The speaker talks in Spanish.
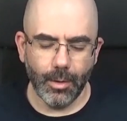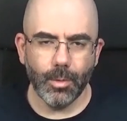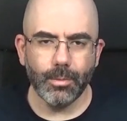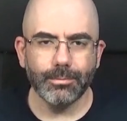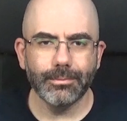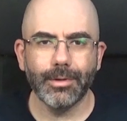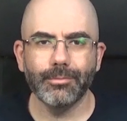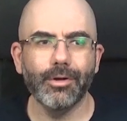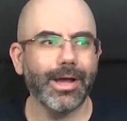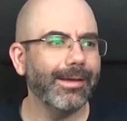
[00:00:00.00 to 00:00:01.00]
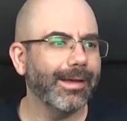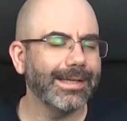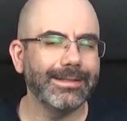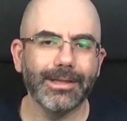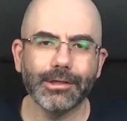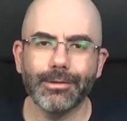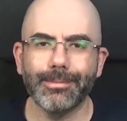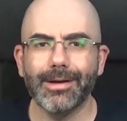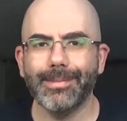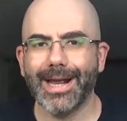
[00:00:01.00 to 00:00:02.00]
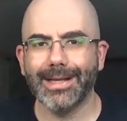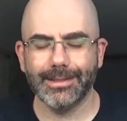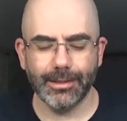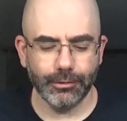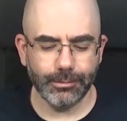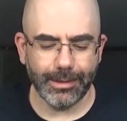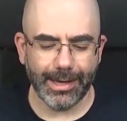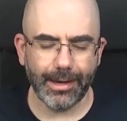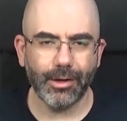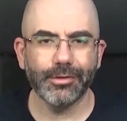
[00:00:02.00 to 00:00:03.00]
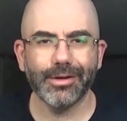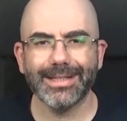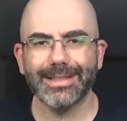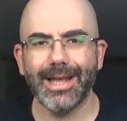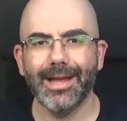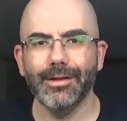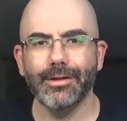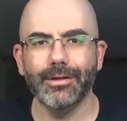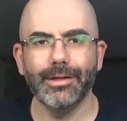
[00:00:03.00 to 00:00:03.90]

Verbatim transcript: un, uno que casi mata a su hermano para casarse con su mujer, otro que está,